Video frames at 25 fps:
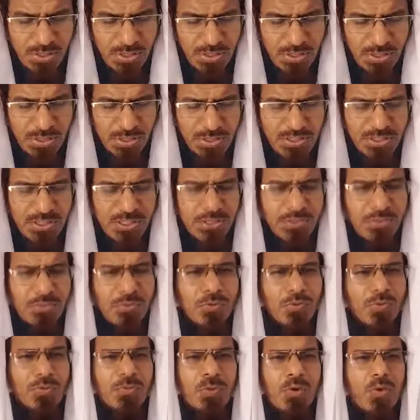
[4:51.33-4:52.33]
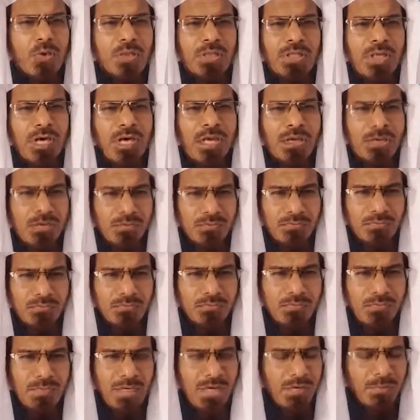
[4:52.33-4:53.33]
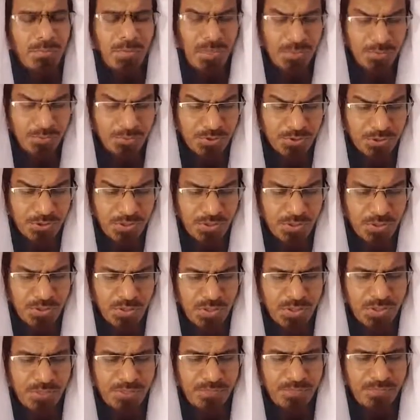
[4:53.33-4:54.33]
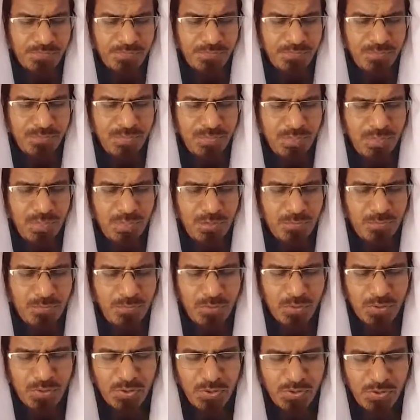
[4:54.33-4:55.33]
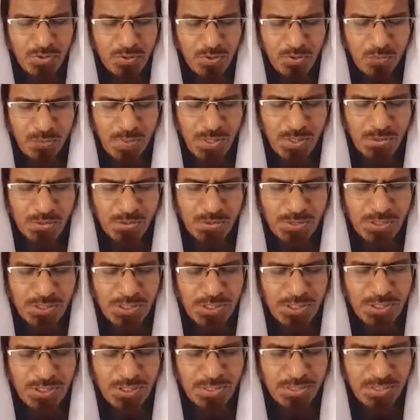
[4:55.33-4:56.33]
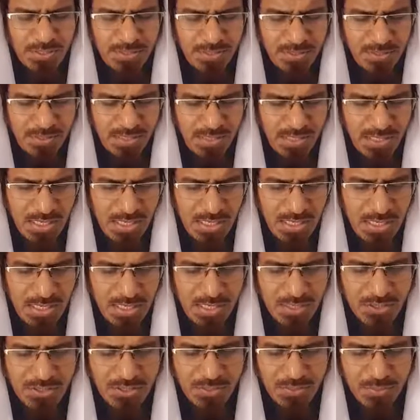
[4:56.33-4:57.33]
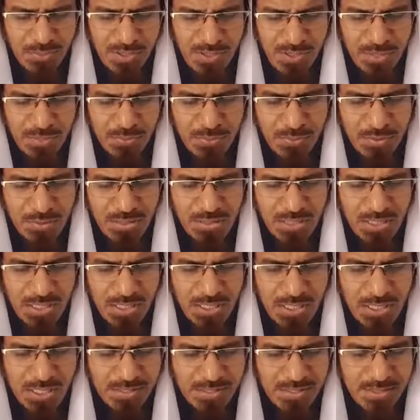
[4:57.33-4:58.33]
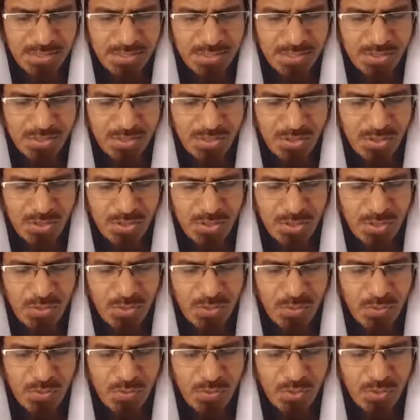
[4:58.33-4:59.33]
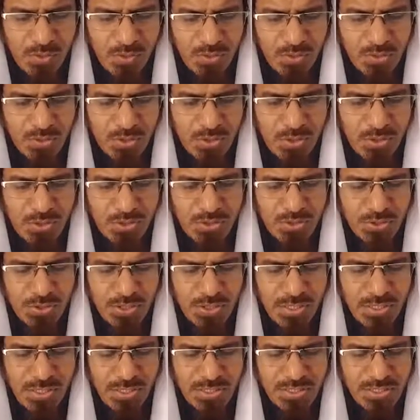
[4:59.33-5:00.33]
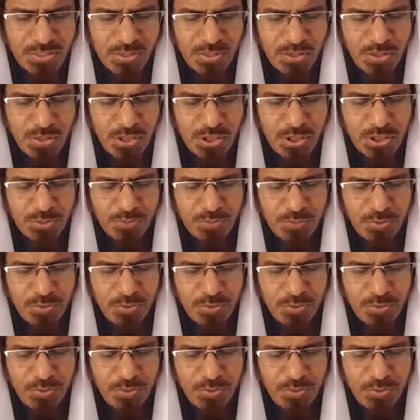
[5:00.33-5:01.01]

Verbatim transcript: নিজের দুর্বলতার ভাবার বিষয় নয় বরং তওবা হচ্ছে আল্লাহ সুবহানহ তালার নৈকট্য অর্জনের একটি অন্যতম